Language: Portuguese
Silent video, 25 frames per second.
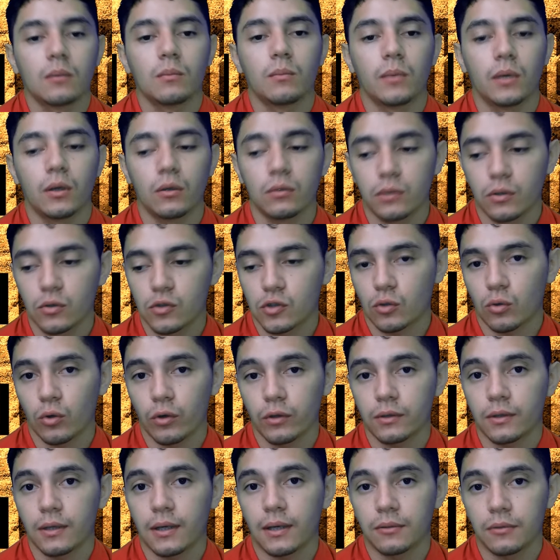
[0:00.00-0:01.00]
Meu Deus,
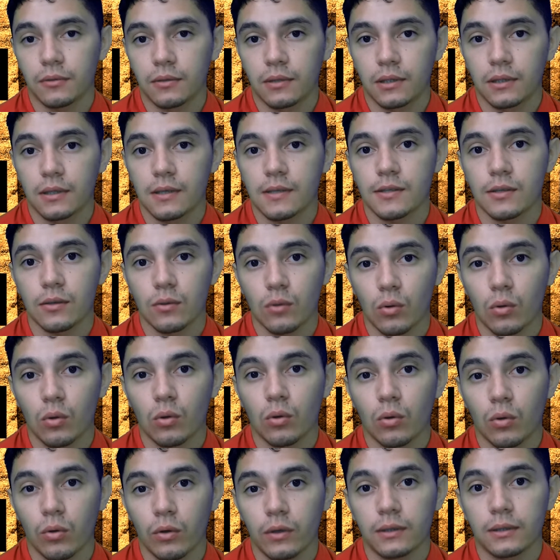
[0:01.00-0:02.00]
coitado desse ou
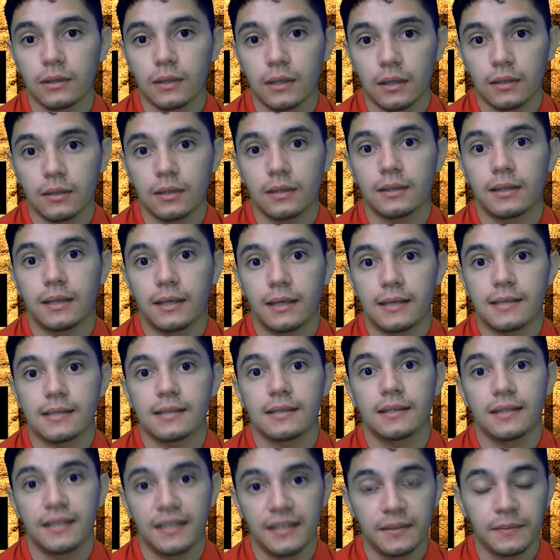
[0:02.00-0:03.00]
coitada
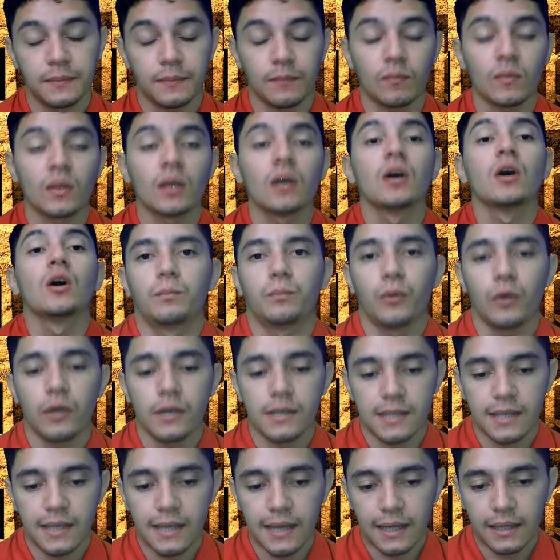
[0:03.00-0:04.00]
dessa, hein?
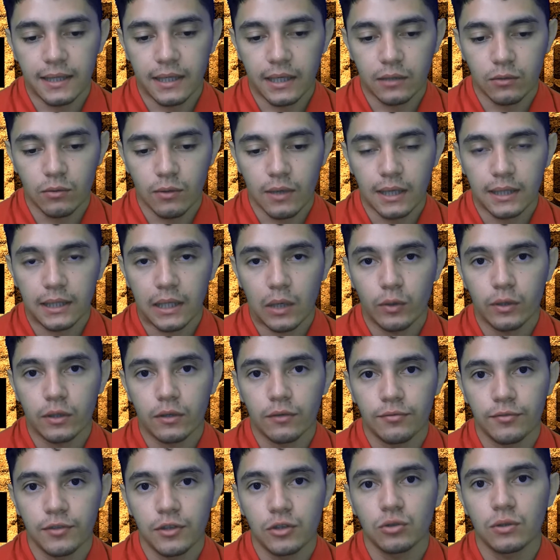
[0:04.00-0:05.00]
Pois é, galera do canal
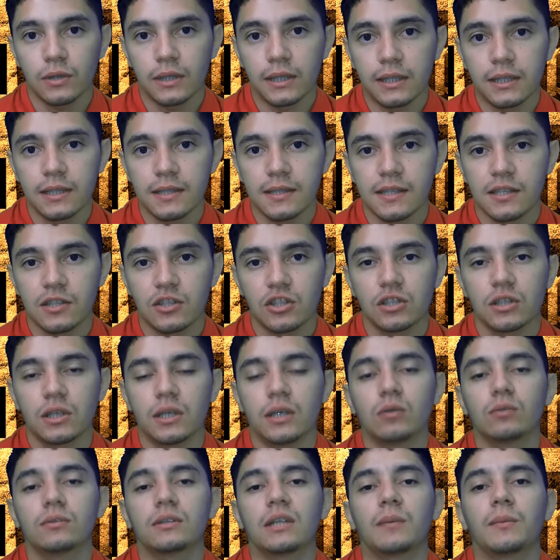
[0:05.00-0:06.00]
então, Vídeo, antes de
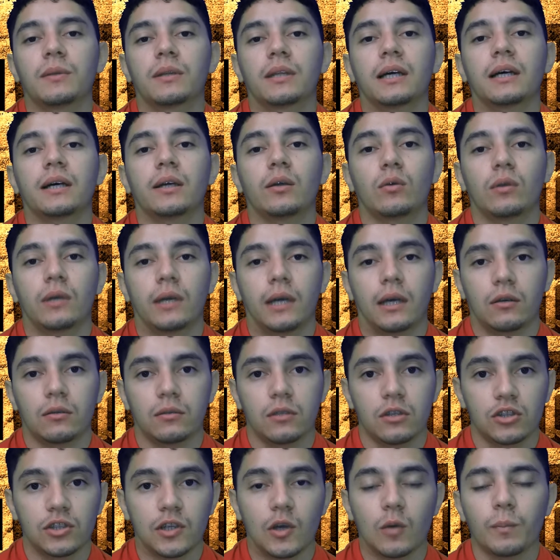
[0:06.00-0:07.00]
eu terminar, eu quero
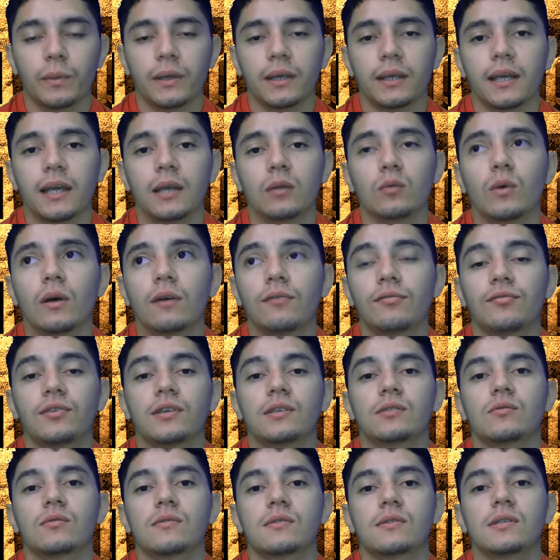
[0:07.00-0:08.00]
deixar um pequeno
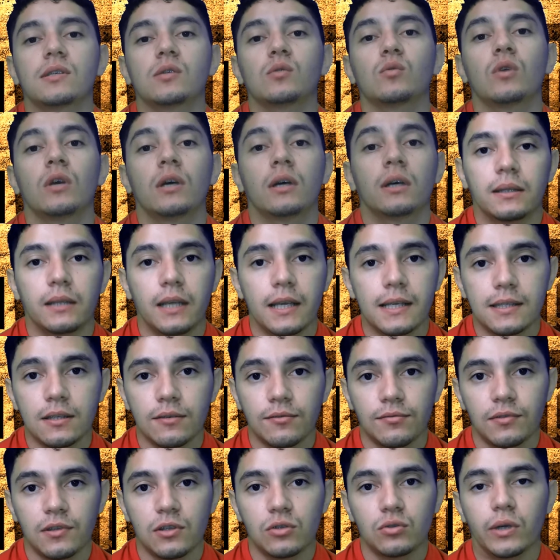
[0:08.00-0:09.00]
avisozinho.
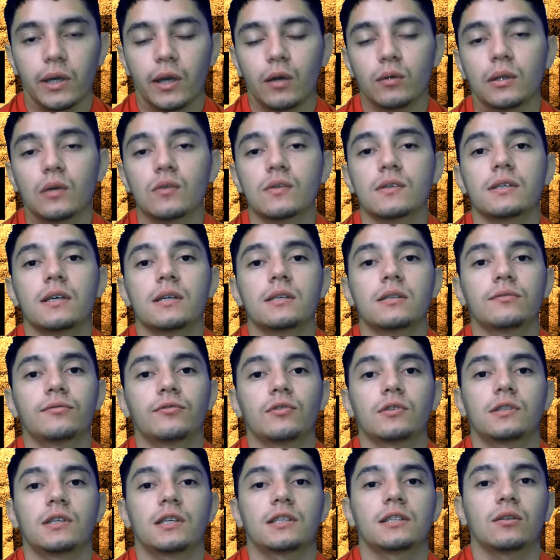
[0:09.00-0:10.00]
Nesse vídeo, eu não sei se
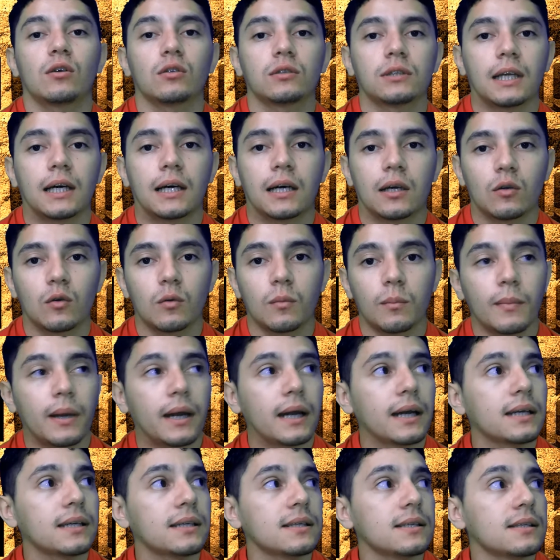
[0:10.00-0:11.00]
vocês notaram,
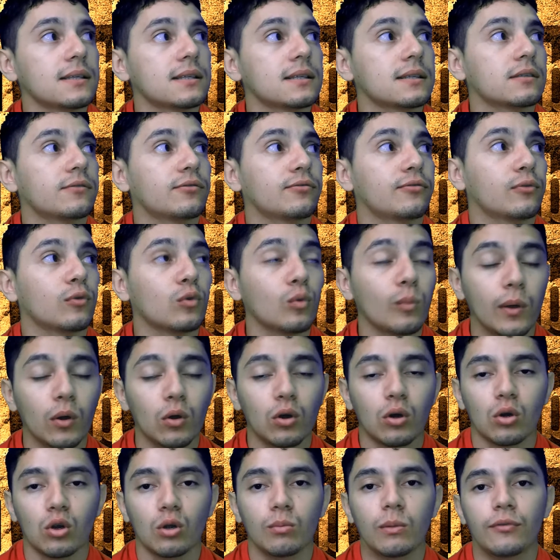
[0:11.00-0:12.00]
mas o meu
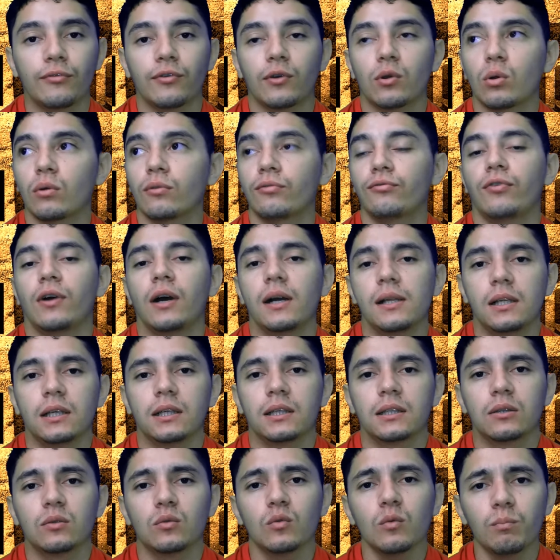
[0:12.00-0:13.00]
chroma ficou
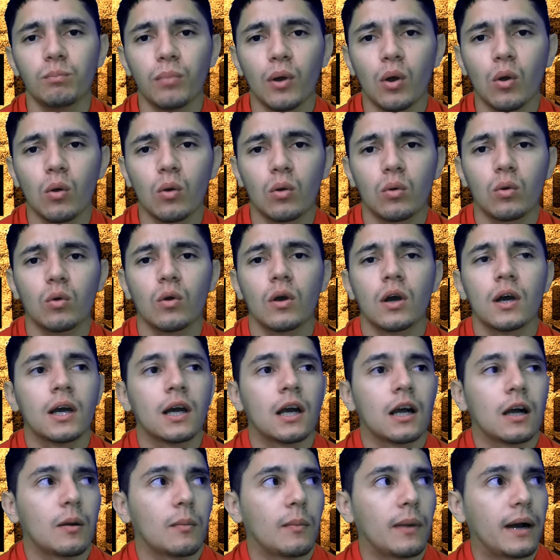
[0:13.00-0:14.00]
falhando um pouco.
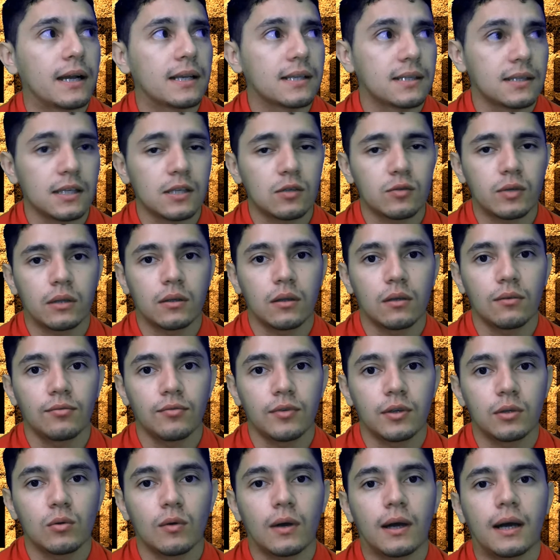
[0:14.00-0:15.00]
Mas isso é
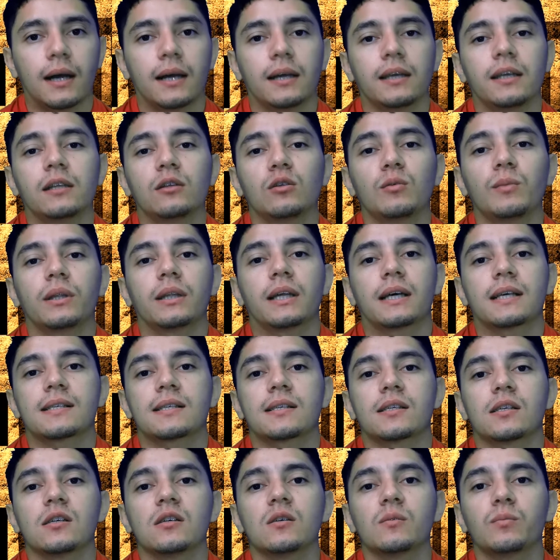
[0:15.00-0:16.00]
devido à
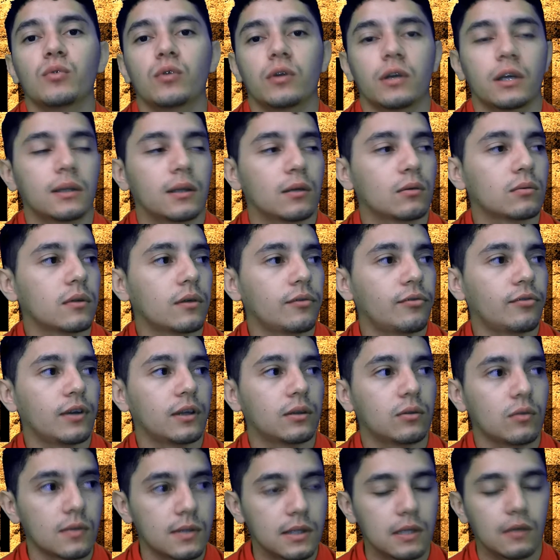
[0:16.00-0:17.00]
iluminação, porque deu um
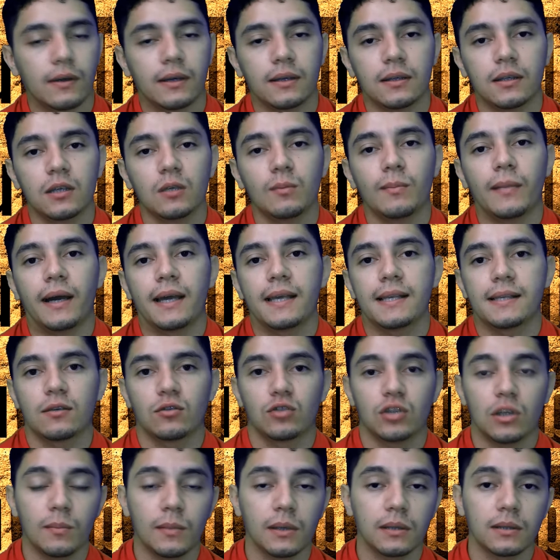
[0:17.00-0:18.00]
defeitozinho aqui, mas eu
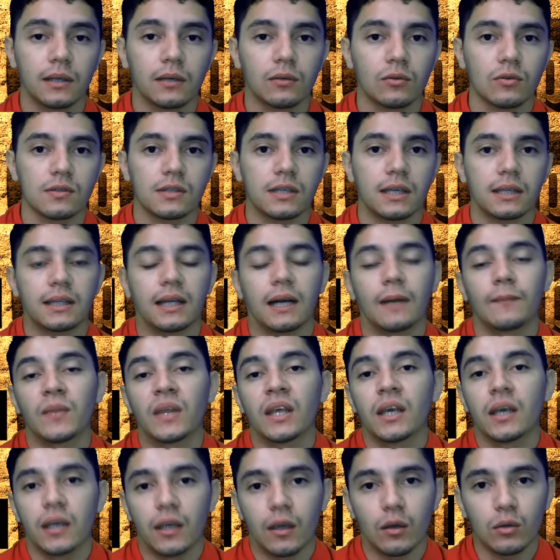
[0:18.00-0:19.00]
já mandei
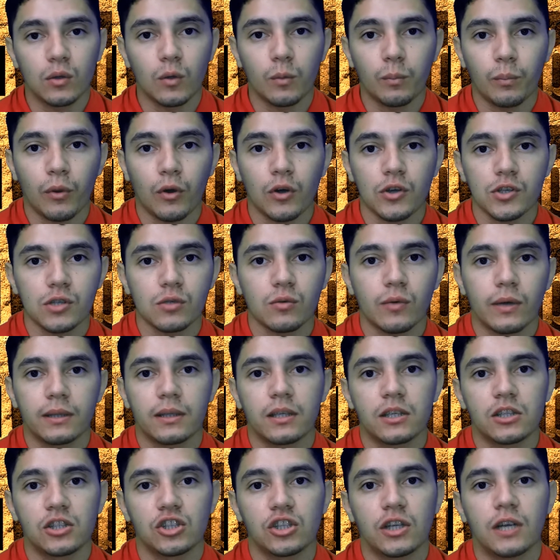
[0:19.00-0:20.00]
consertar. Eu não posso é
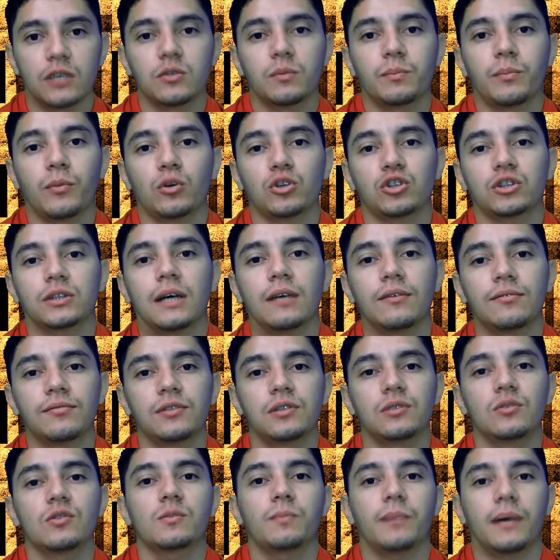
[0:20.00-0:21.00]
deixar de postar
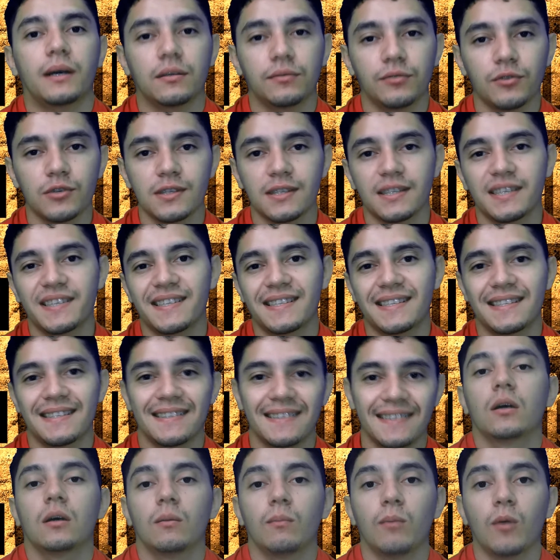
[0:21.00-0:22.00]
vídeos para vocês.
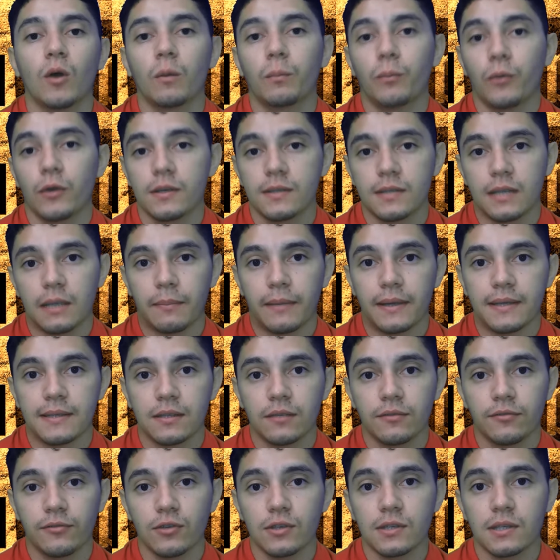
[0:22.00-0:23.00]
Bom, pois é, mas
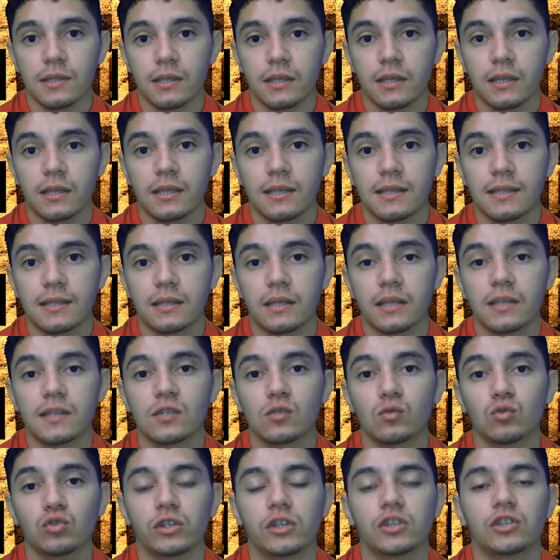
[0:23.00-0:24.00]
se vocês têm
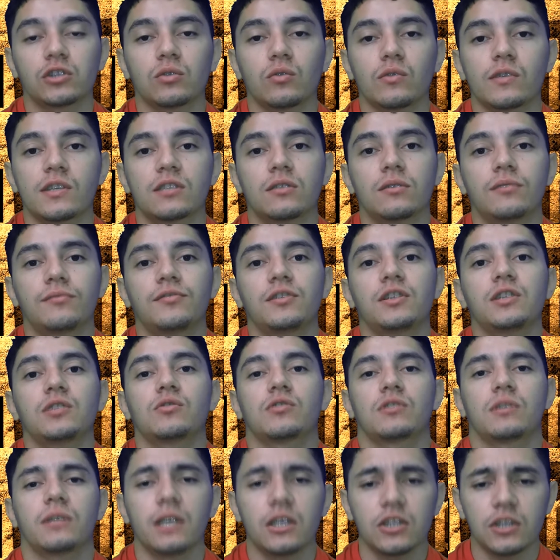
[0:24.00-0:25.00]
sugestões de
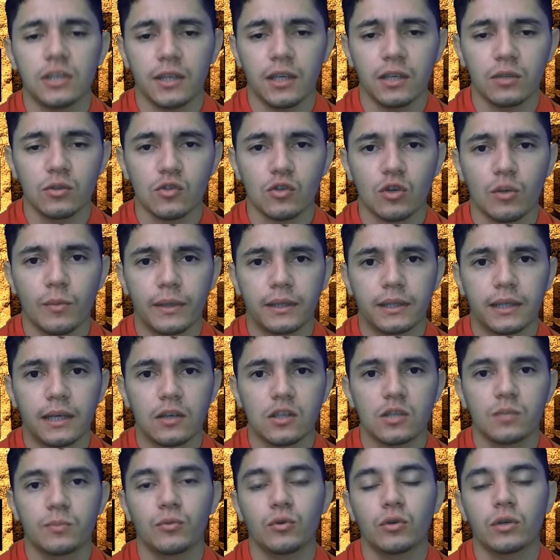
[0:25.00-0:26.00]
vídeos, deixa aqui nos
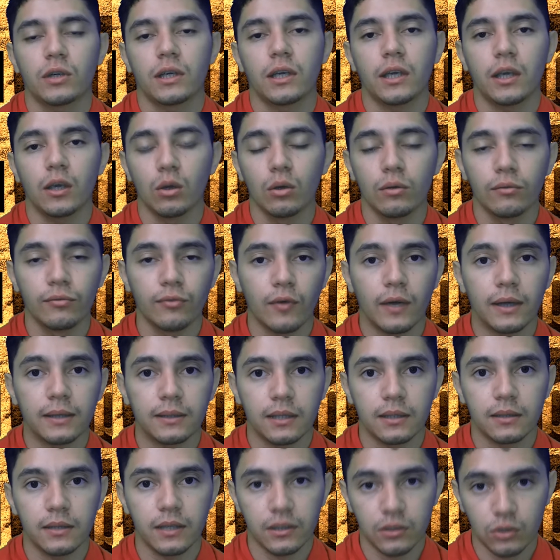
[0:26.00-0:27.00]
comentários, porque eu vou
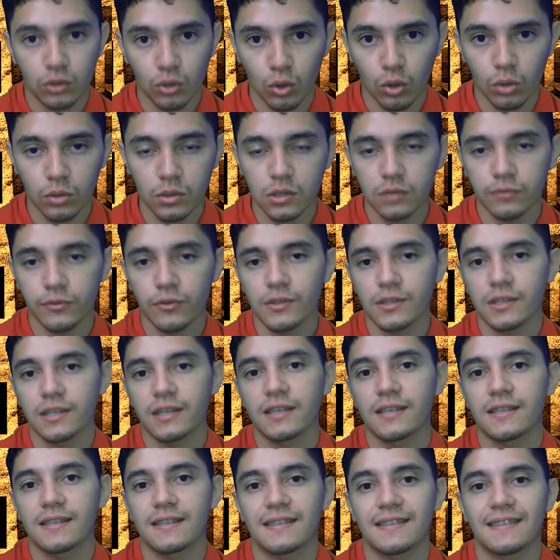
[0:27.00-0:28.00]
atender todos
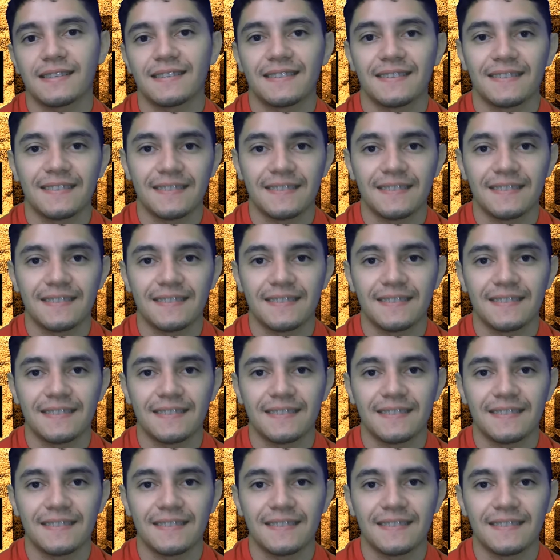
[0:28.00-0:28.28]
vocês.